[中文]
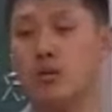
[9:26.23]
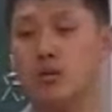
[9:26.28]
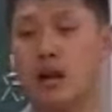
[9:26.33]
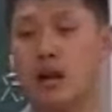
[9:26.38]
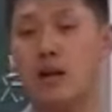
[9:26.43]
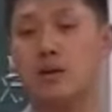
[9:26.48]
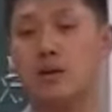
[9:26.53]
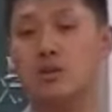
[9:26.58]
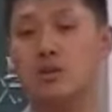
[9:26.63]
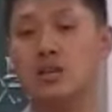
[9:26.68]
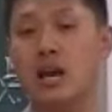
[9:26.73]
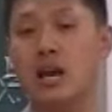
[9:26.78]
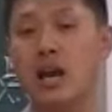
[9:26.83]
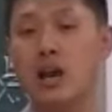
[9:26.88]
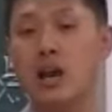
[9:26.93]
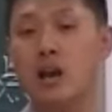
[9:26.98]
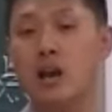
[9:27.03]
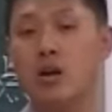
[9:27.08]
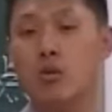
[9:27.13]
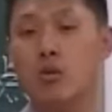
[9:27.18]
我拿不着钱，
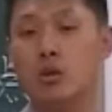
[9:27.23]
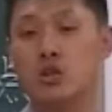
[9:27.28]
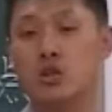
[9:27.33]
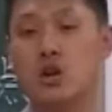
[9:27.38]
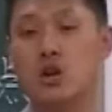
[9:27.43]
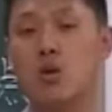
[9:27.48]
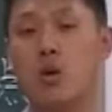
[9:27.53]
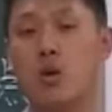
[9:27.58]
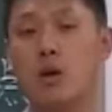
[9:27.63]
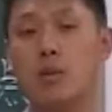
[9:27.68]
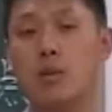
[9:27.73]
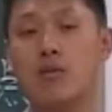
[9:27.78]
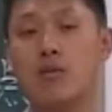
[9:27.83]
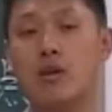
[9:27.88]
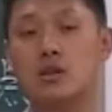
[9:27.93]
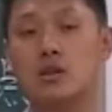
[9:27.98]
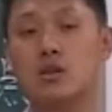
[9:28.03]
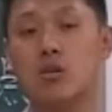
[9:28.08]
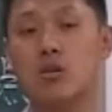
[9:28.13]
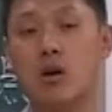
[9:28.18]
我生活也没
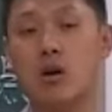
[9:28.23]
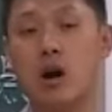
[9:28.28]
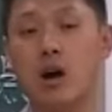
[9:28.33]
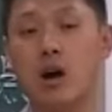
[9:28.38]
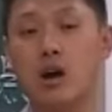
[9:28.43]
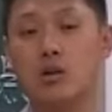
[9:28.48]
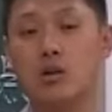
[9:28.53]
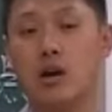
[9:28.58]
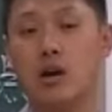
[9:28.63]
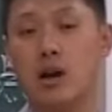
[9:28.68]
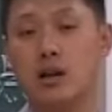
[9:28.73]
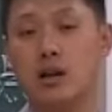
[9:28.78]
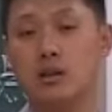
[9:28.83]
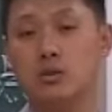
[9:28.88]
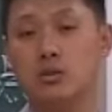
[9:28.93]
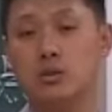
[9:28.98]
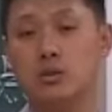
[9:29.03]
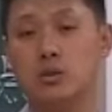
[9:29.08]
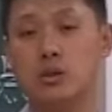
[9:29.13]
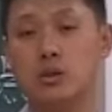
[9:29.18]
法生活，是吧？
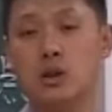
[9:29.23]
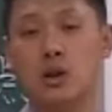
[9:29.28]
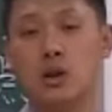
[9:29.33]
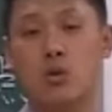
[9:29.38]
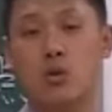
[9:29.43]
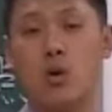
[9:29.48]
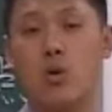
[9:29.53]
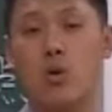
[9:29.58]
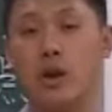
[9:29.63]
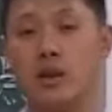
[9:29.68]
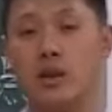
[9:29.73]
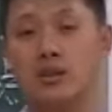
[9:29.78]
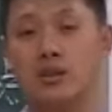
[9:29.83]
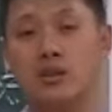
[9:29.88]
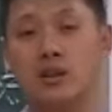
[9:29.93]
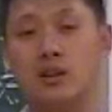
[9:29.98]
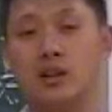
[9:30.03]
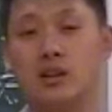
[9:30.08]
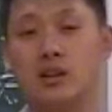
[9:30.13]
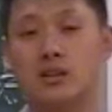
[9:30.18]
我我我回去
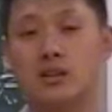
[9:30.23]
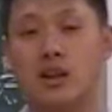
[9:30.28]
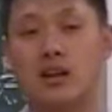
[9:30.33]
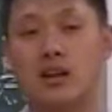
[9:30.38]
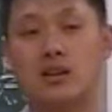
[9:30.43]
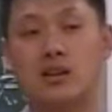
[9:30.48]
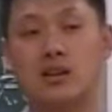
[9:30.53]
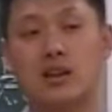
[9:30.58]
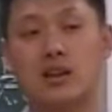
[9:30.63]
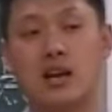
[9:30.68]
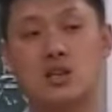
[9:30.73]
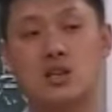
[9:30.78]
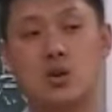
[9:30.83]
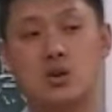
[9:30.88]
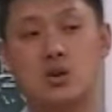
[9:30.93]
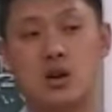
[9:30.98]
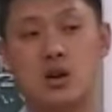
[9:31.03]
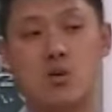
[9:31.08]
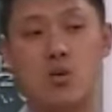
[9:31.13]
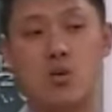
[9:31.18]
打打打首
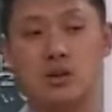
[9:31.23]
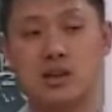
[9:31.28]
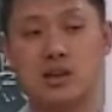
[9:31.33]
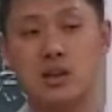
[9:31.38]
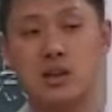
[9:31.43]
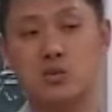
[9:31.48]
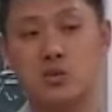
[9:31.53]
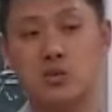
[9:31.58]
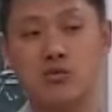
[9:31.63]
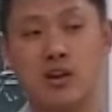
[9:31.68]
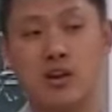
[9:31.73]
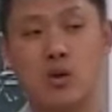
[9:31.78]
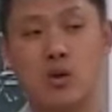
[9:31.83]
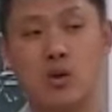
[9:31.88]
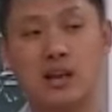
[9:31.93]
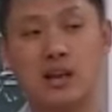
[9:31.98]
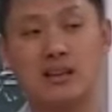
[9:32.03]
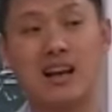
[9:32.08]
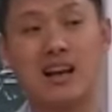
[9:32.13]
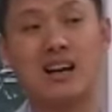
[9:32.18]
饰，我参军为
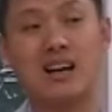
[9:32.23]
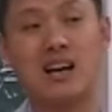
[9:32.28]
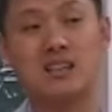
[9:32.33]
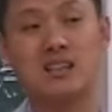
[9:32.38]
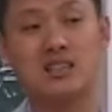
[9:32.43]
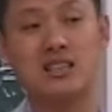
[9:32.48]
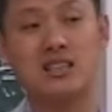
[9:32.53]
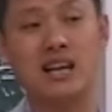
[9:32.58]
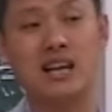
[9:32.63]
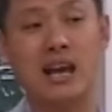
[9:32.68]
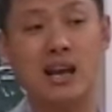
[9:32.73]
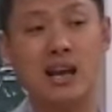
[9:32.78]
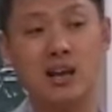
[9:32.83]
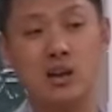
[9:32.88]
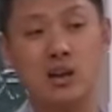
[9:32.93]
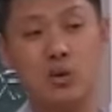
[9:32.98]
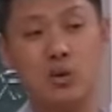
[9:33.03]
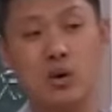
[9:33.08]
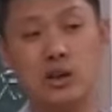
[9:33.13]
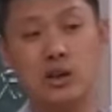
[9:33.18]
国家打仗这些年，
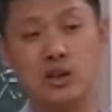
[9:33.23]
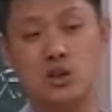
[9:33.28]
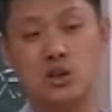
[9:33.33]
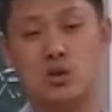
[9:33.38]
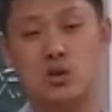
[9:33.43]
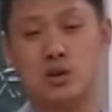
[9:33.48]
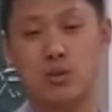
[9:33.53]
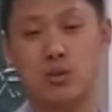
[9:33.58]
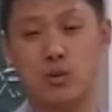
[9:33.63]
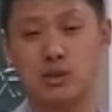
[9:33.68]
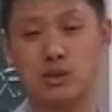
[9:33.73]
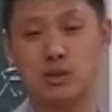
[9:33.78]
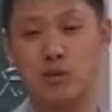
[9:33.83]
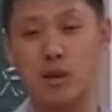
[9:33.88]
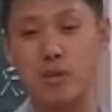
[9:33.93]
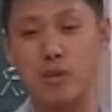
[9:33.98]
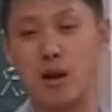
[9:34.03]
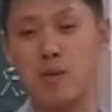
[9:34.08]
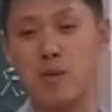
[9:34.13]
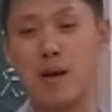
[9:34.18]
我那首饰铺早
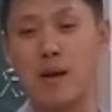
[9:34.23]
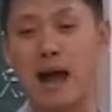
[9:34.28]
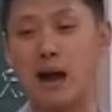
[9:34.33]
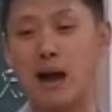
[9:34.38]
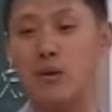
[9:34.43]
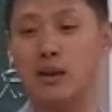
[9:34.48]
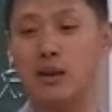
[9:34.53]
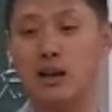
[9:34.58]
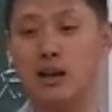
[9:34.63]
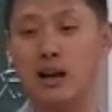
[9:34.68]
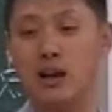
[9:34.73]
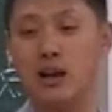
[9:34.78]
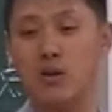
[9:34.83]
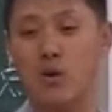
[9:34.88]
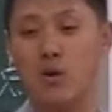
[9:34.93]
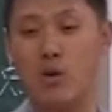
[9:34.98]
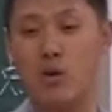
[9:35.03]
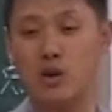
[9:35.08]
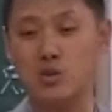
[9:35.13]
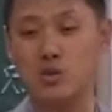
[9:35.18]
被别人盘过去了。
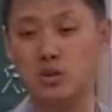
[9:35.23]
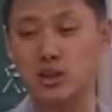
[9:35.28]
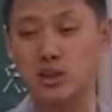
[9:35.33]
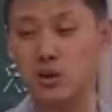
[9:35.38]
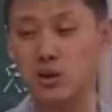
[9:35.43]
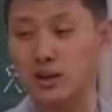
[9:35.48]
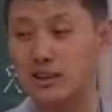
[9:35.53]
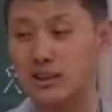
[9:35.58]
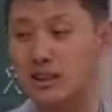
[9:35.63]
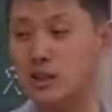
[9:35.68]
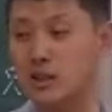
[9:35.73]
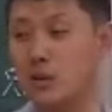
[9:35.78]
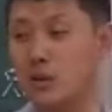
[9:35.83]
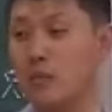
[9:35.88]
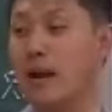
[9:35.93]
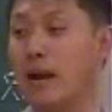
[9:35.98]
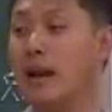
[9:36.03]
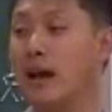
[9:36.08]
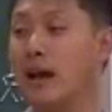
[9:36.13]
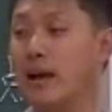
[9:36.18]
我回去种地，我那地都
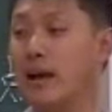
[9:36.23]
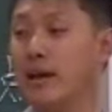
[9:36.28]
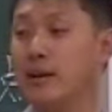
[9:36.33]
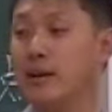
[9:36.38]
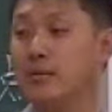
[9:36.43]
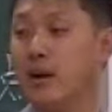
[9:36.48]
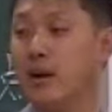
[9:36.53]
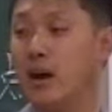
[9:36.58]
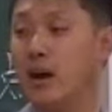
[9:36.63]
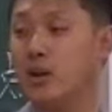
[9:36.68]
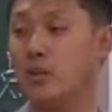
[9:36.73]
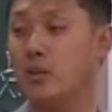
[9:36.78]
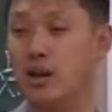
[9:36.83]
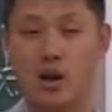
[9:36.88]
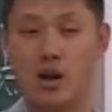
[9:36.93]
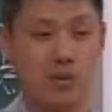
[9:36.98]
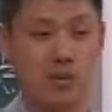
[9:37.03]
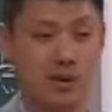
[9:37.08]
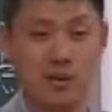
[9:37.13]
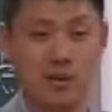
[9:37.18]
没了。那都没
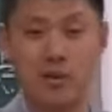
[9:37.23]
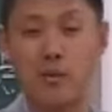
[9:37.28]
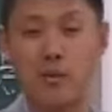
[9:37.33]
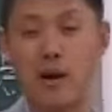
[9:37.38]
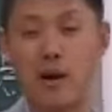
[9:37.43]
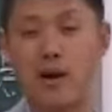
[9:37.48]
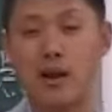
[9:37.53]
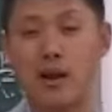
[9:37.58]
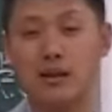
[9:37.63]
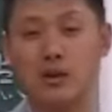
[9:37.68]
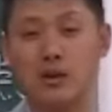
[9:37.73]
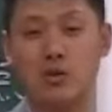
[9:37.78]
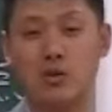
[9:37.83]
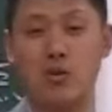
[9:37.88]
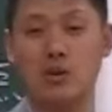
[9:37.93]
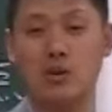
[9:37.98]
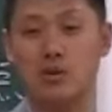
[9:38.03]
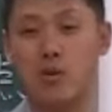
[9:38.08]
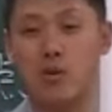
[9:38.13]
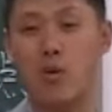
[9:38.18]
老婆都跟别人跑了，你说
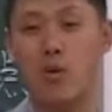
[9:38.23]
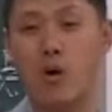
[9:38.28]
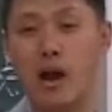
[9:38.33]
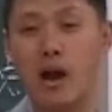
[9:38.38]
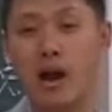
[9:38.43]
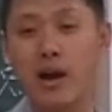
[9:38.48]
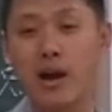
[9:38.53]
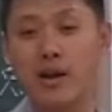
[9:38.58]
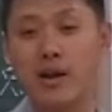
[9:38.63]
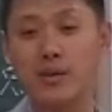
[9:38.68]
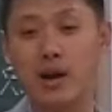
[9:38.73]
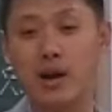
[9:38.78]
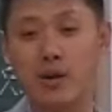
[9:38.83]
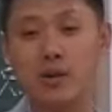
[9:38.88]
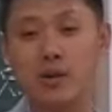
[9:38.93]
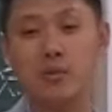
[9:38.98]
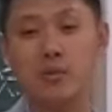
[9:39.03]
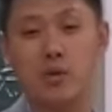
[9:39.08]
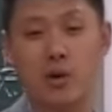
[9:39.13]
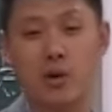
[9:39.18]
我怎么活啊？是吧？
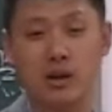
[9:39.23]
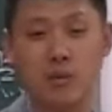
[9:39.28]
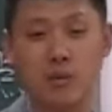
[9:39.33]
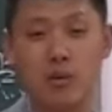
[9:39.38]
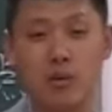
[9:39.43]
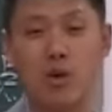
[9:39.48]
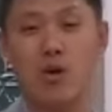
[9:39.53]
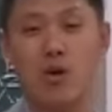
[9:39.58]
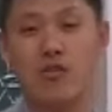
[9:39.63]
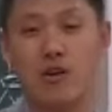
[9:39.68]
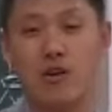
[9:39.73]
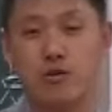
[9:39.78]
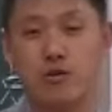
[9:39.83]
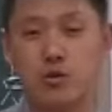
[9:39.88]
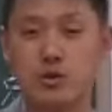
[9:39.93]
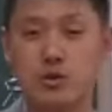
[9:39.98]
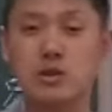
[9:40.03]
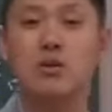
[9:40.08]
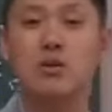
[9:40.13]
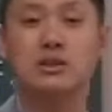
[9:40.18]
我怎么活？你不给我发抚
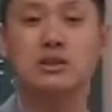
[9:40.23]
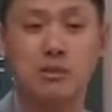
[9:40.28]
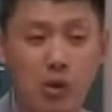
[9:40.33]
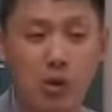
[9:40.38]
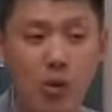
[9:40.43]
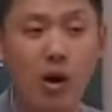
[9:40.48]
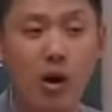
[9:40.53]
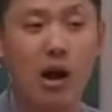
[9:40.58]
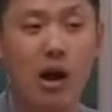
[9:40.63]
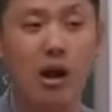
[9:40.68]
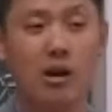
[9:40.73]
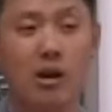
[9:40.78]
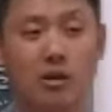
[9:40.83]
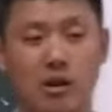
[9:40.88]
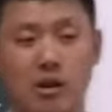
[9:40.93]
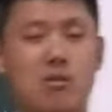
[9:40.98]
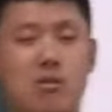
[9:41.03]
恤金，我怎么活？是吧？